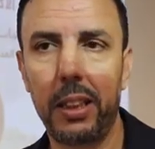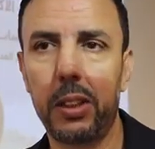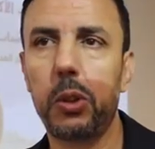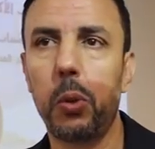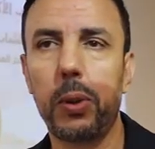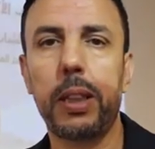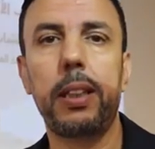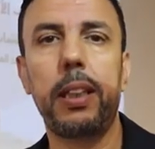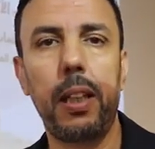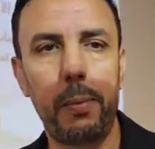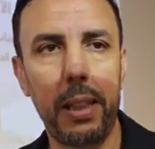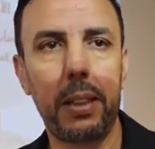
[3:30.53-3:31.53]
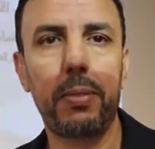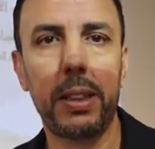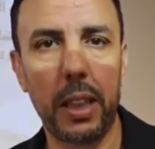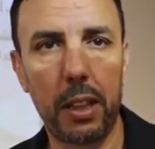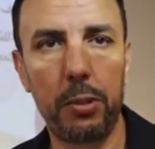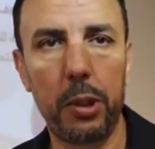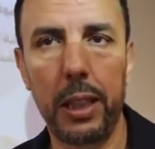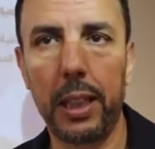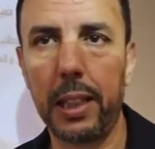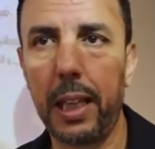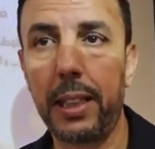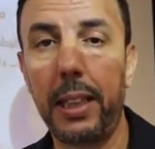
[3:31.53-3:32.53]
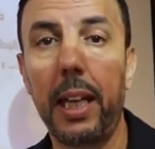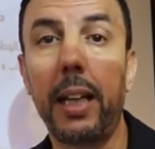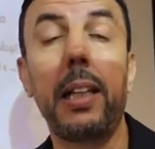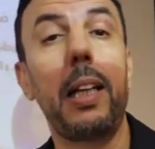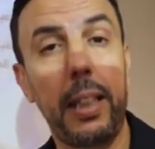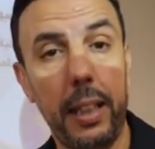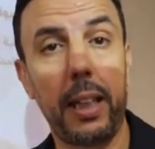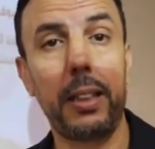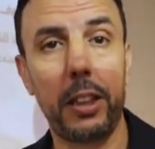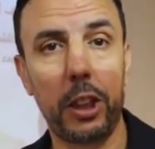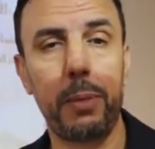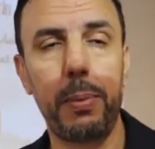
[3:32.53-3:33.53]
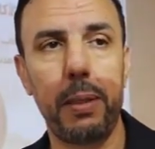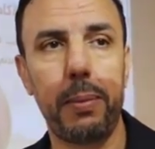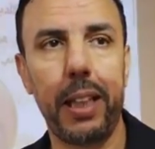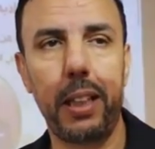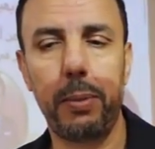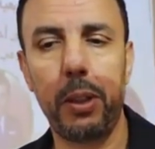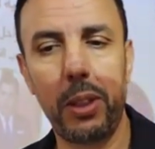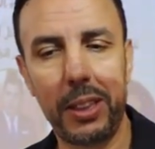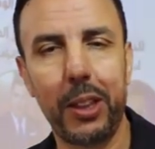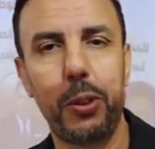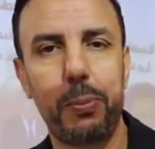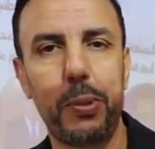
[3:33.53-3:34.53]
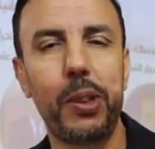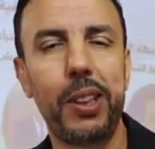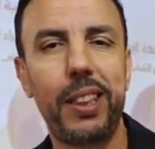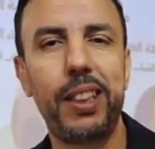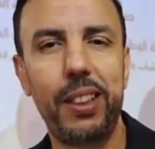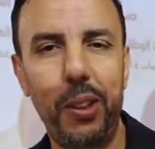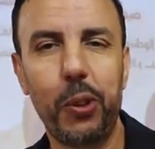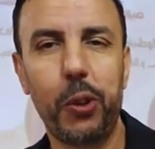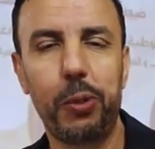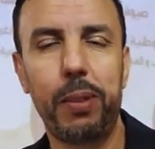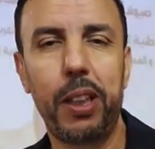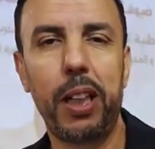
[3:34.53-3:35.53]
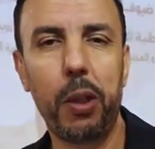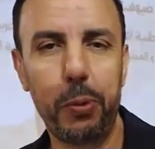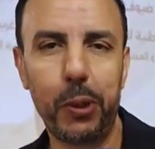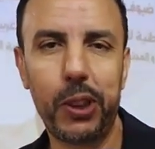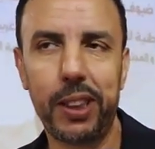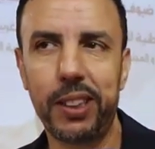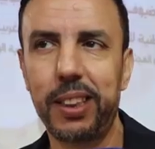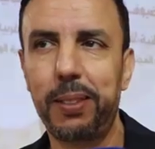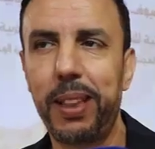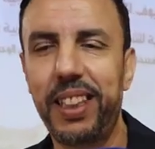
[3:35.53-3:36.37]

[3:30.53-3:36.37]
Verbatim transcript: السلطات ديال البلاد في الترافع على هذه القضية هذه اللي هي قضية جميع المغاربة ولا تهم الحكومة أو المؤسسات